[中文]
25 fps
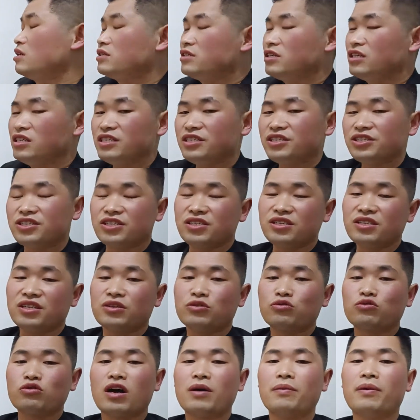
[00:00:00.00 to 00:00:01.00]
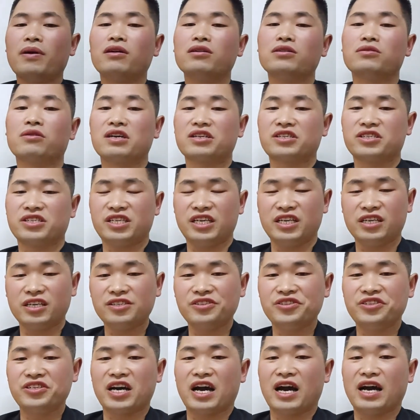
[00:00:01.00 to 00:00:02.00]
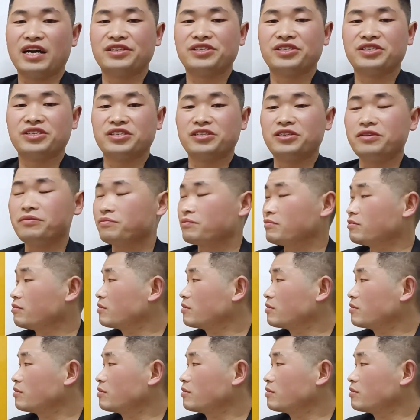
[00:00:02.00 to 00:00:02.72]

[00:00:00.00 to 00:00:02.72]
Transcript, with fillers: 这里实则抓炮的话是一个假棋。